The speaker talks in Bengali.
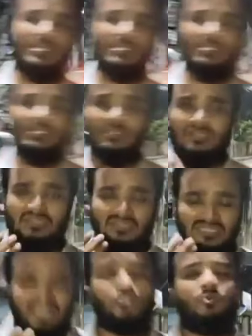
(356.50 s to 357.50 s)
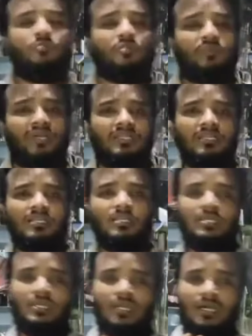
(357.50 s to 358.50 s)
ভাই তিন নম্বর ভাই
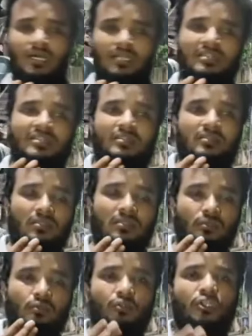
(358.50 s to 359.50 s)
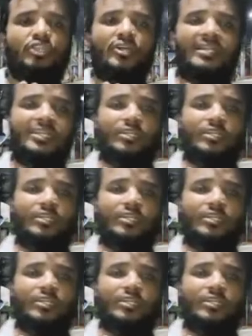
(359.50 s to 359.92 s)
উনিশশো